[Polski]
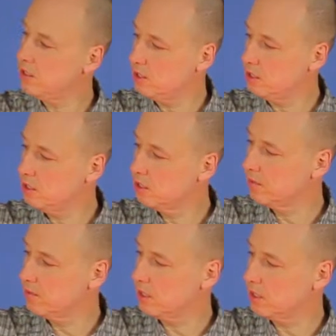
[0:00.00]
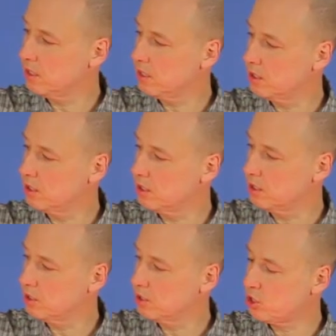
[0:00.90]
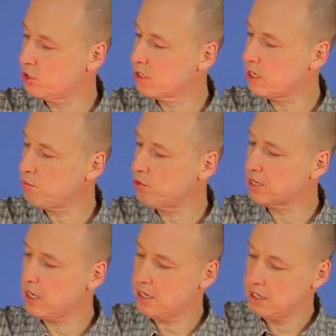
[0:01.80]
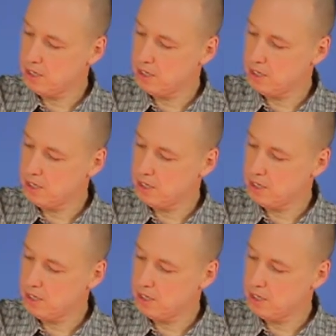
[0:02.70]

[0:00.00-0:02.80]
i e, szeroka bojka.